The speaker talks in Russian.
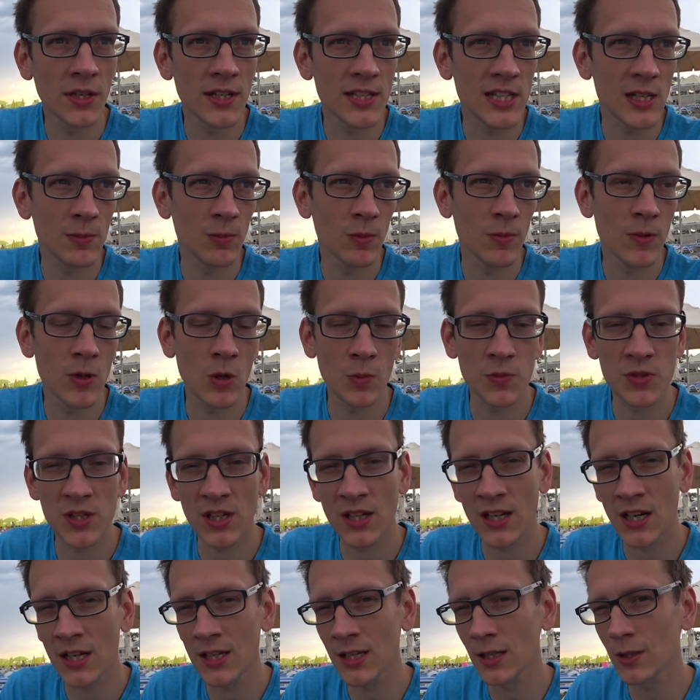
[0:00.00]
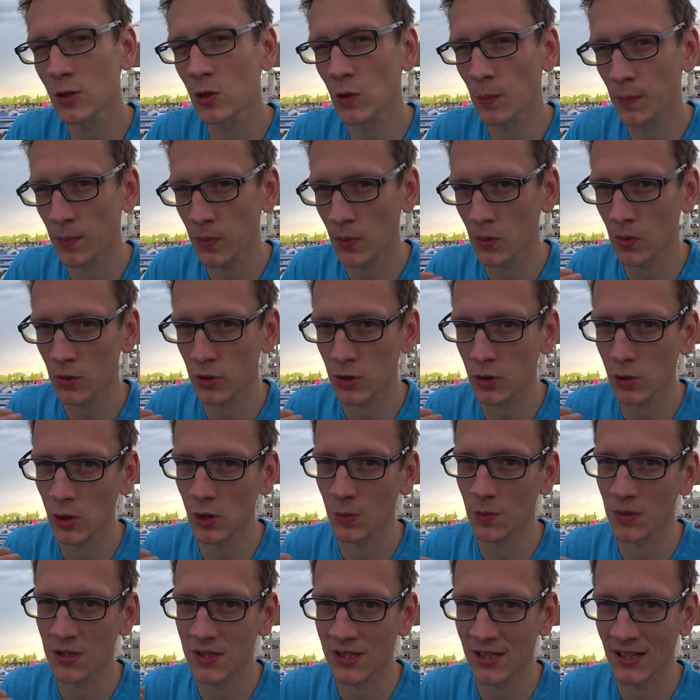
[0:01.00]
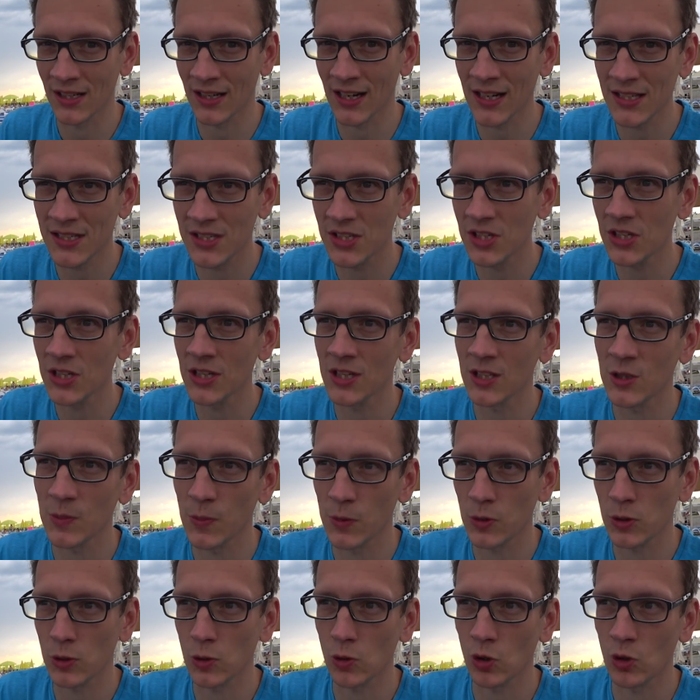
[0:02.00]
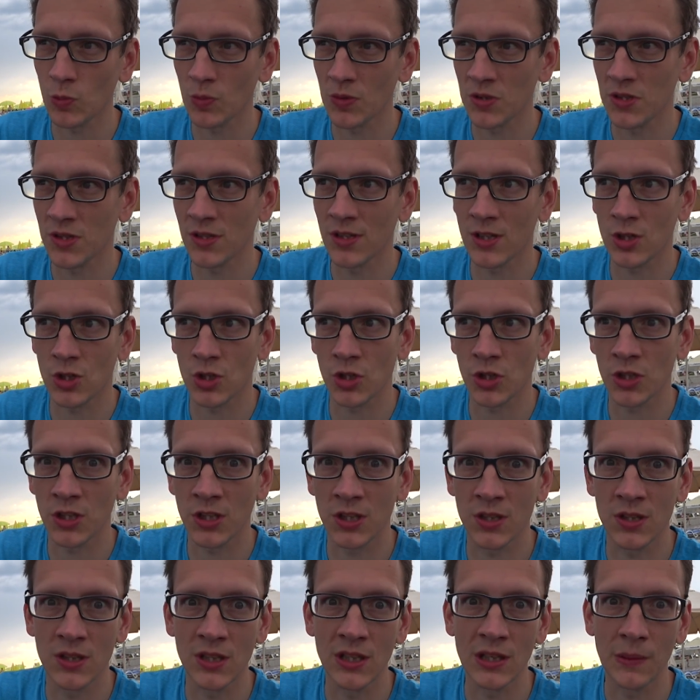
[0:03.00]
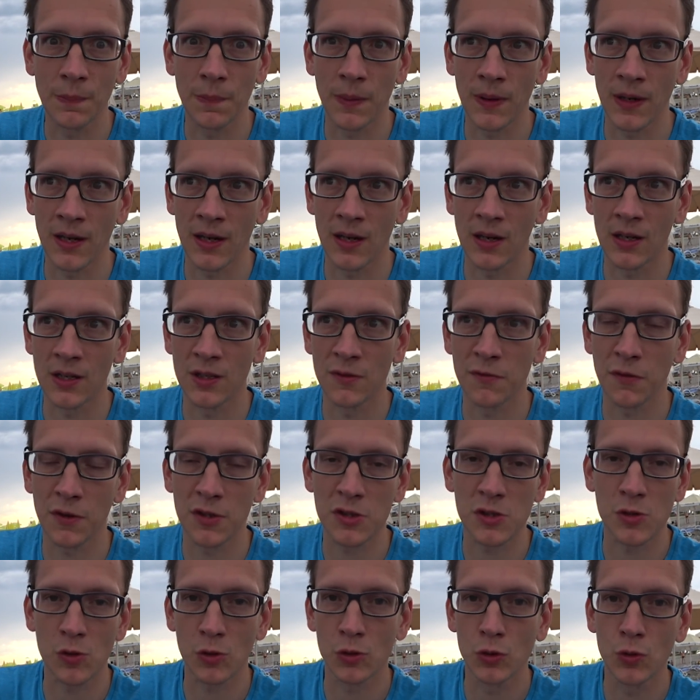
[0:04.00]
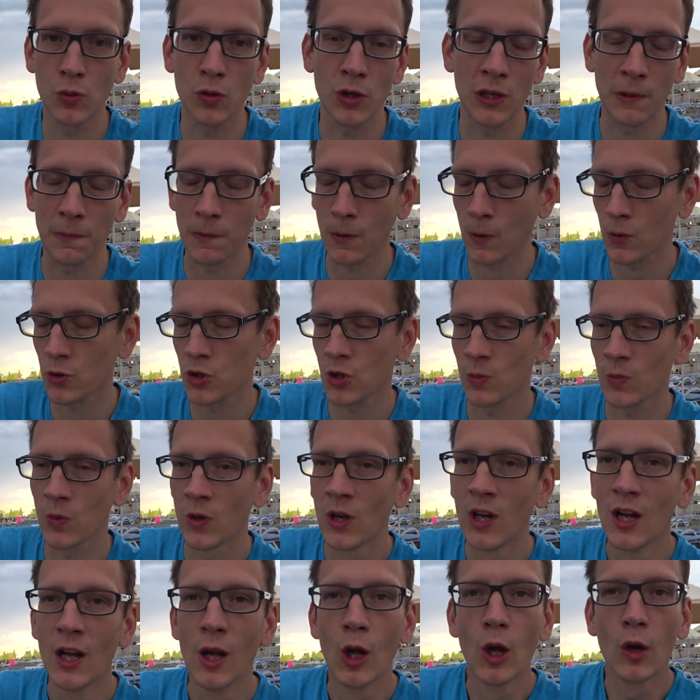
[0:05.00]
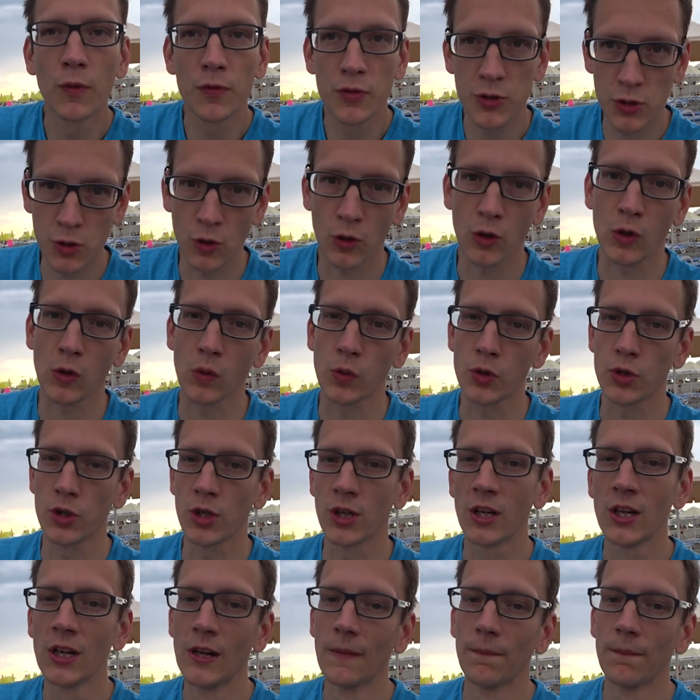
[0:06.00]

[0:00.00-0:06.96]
если мы берем за границу по стоимости гостиниц, по стоимости даже еды, по инфраструктуре и прочему, все круче.